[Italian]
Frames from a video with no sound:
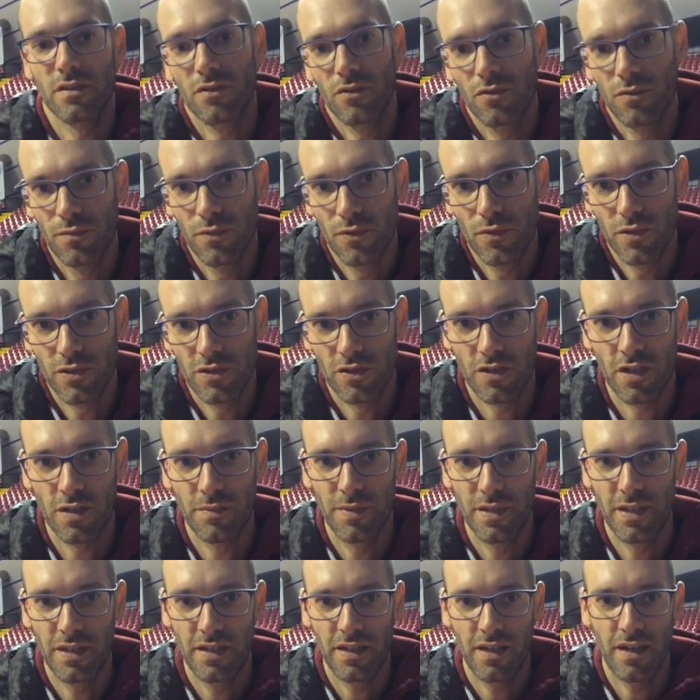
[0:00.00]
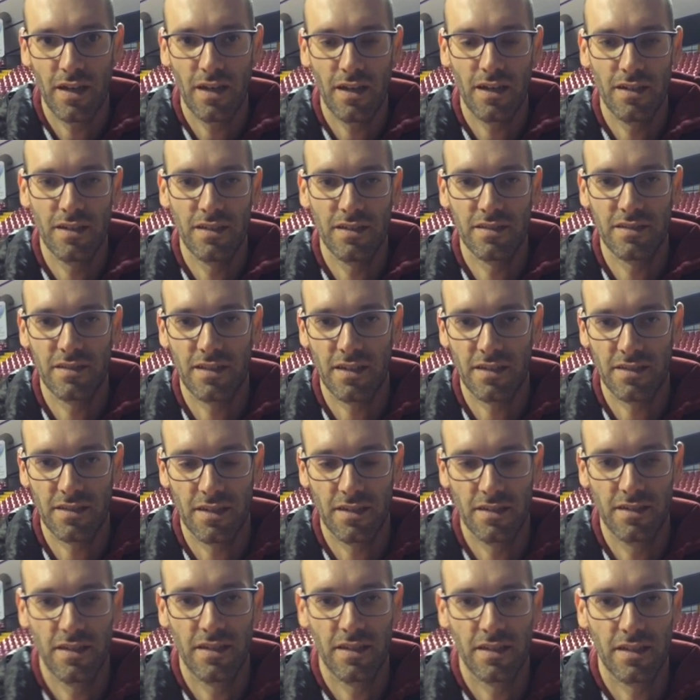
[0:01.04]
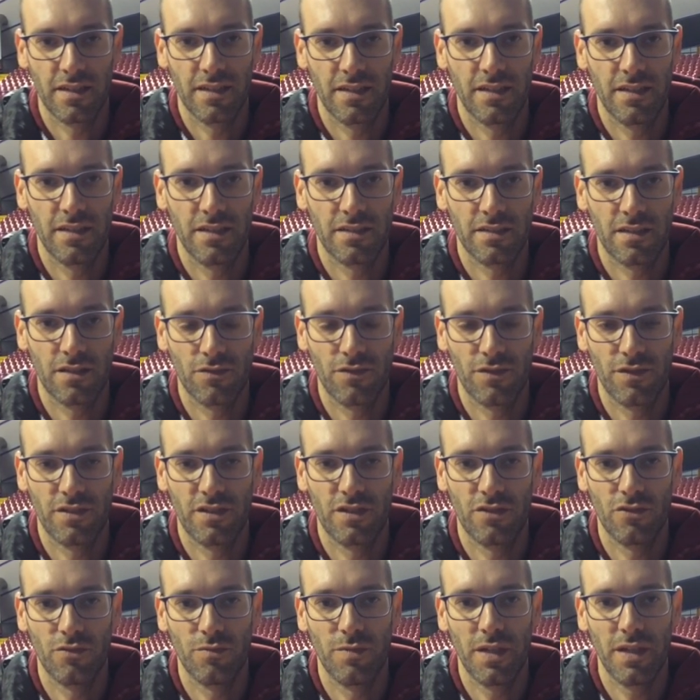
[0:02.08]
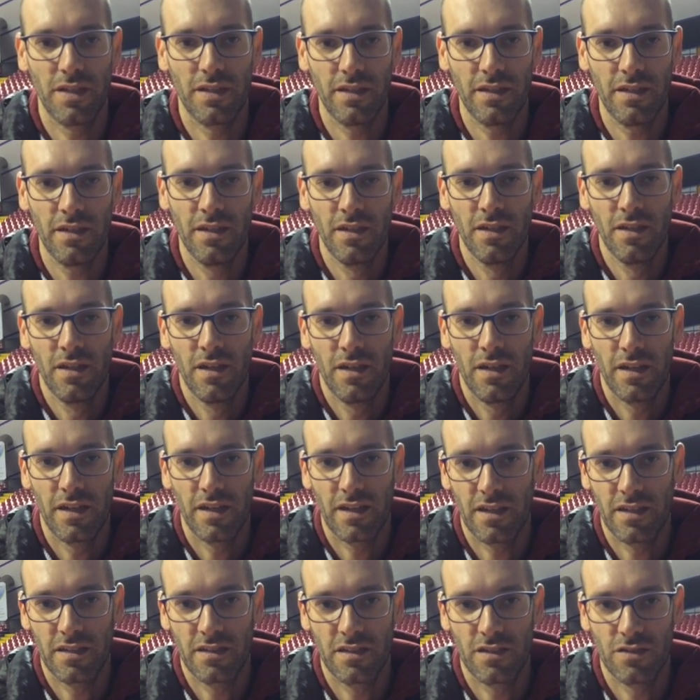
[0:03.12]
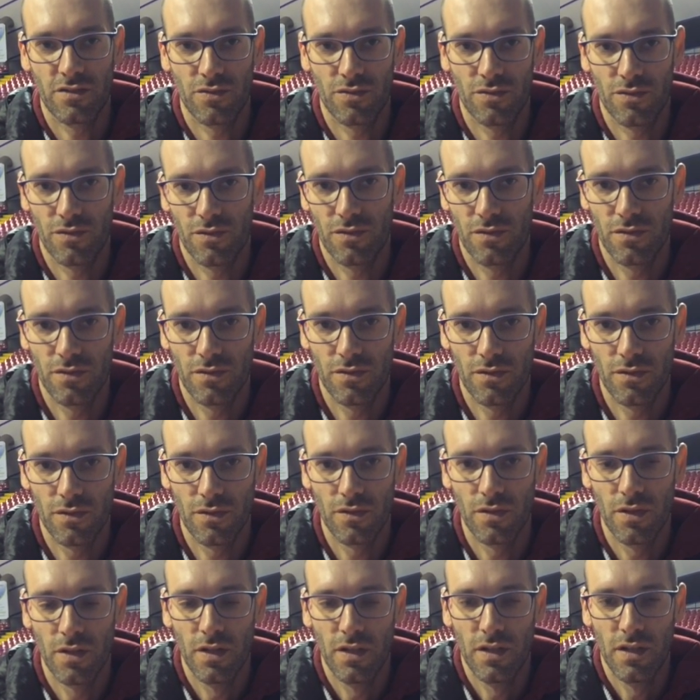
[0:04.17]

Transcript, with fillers: comunque gioca bene alle straniere che stanno facendo bene e che si sono